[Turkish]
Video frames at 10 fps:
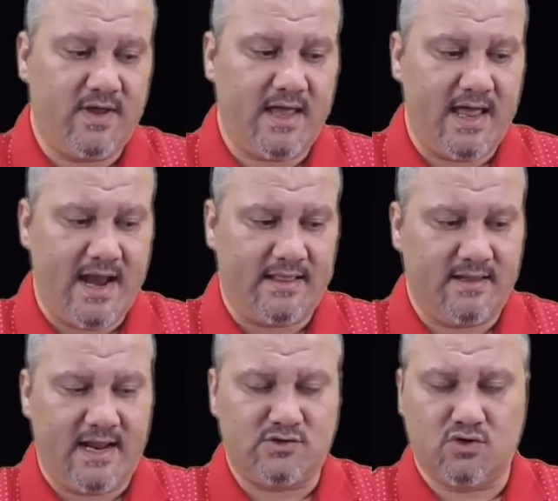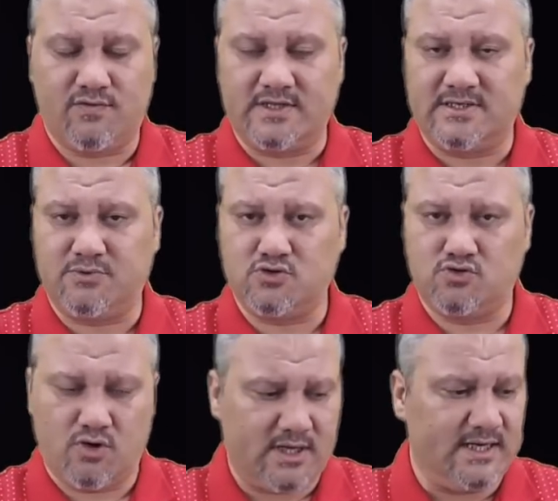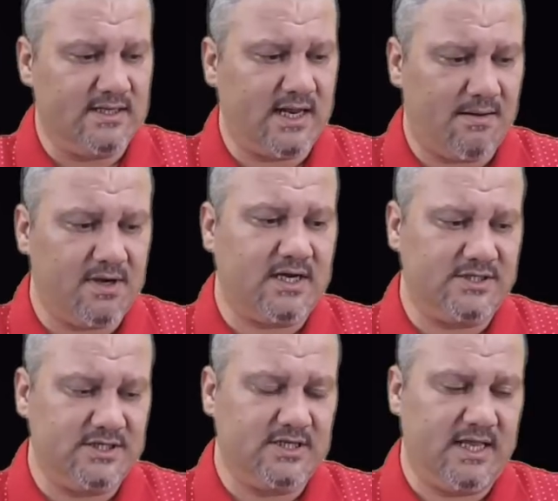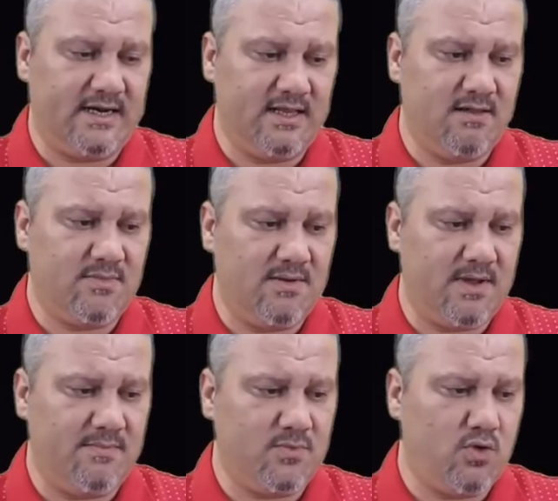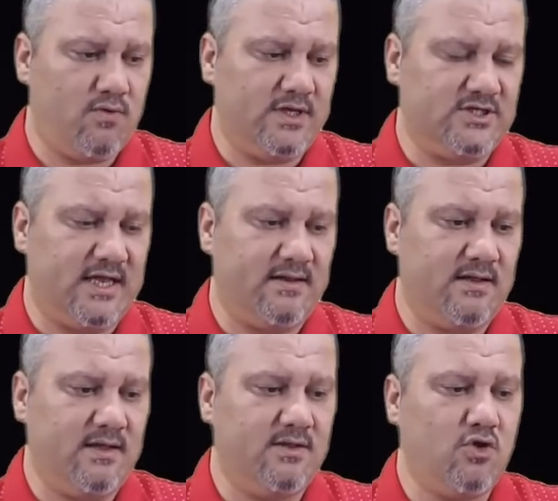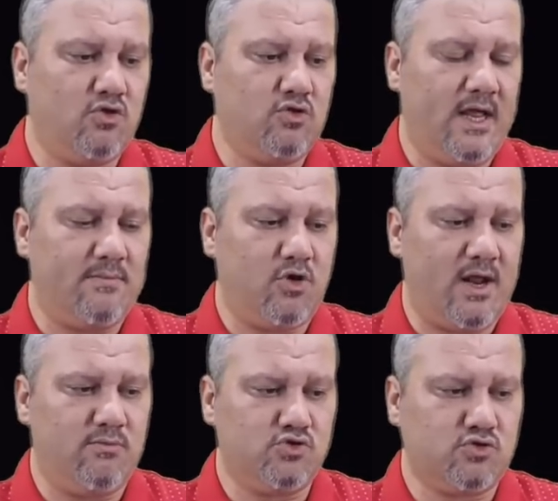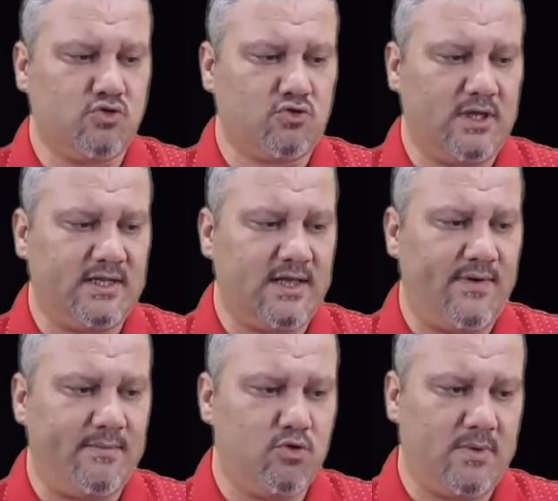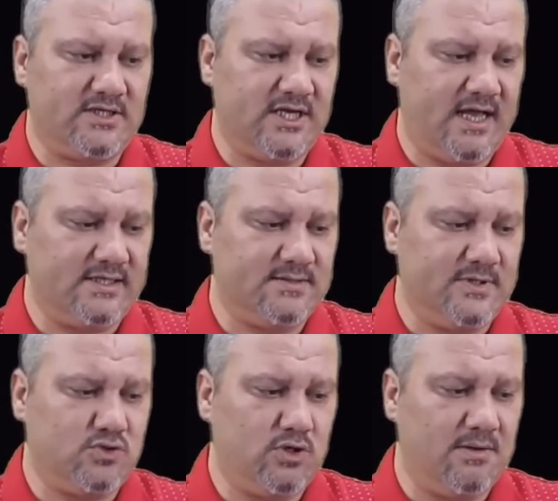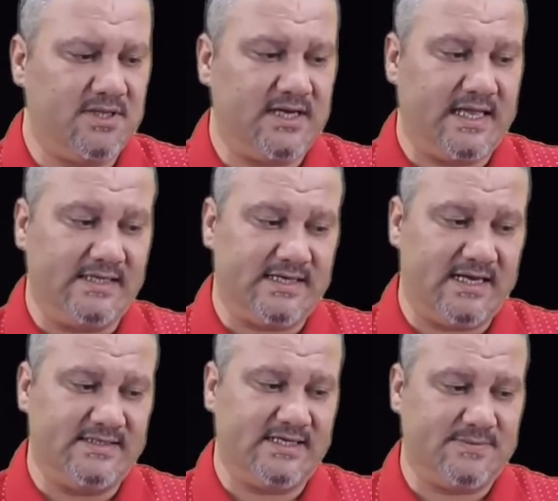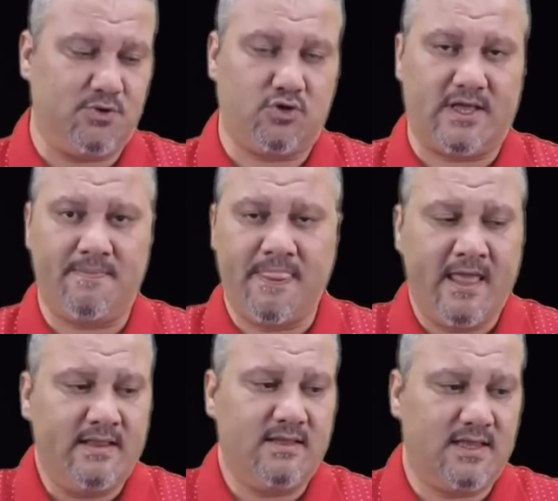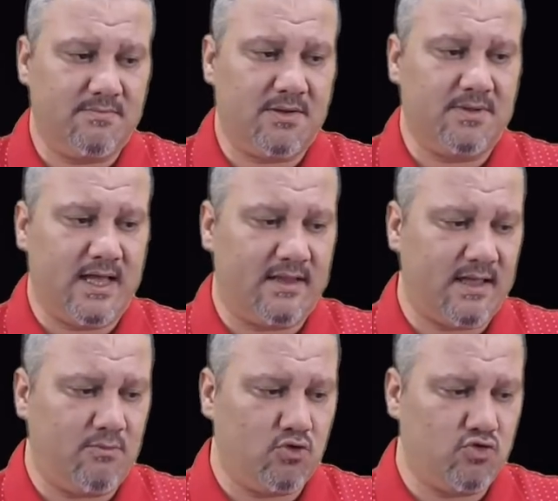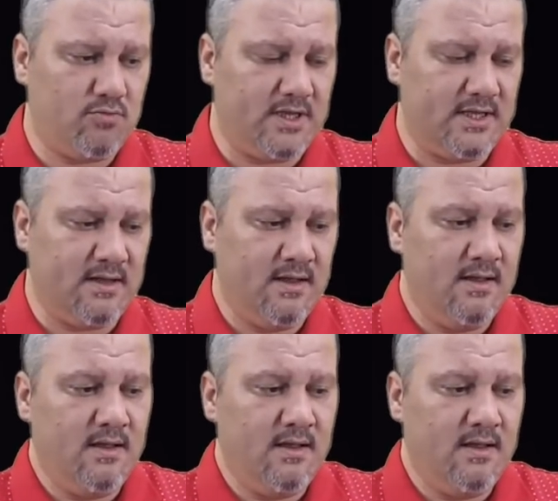ve elendiler. Çok fazla pozisyona girdiler ama kaçırdılar. Dediğim gibi hem Norveç'ten e, döndüler. Moral bozuklukları da var. Bu maça yansıması olabilir. Keza Rizespor'da dediğim gibi daha tam oturmadı